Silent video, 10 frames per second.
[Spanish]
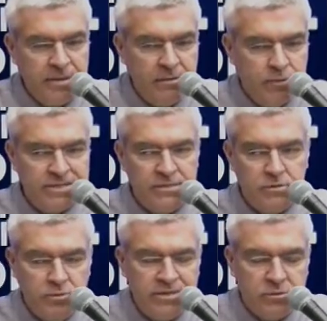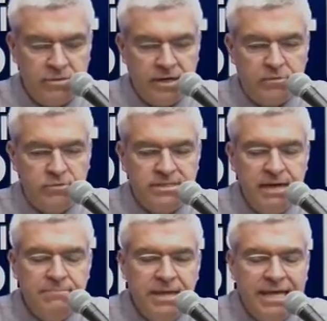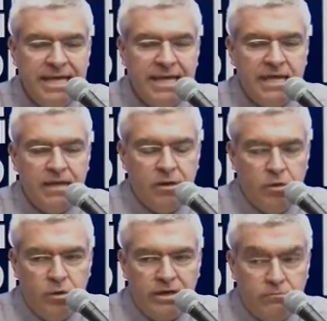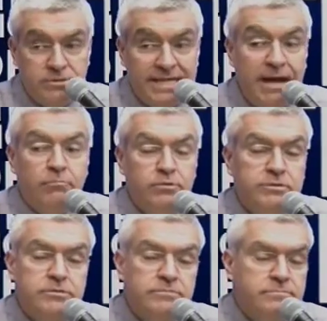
Pues no es otra cosa que lo que buscamos